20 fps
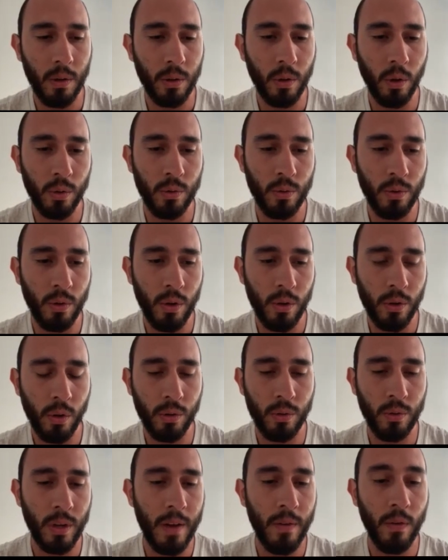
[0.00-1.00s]
dans une, dans
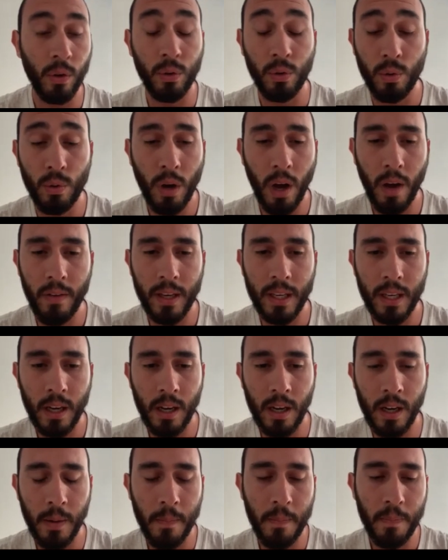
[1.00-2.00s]
une aventure avec
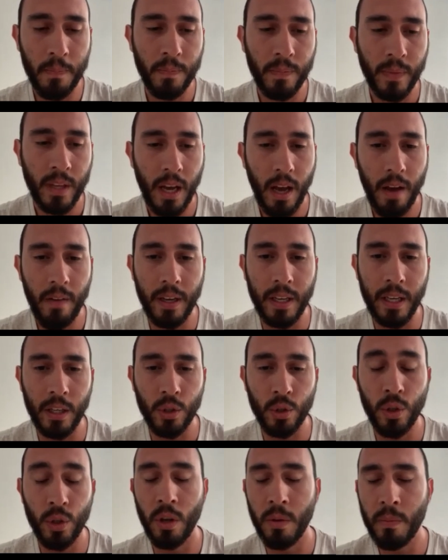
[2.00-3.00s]
un, avec un
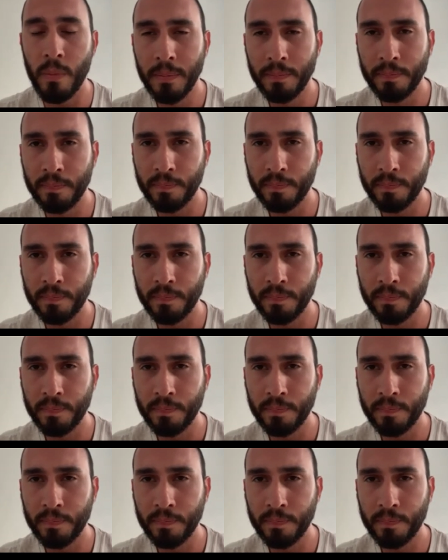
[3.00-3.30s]
jeune homme.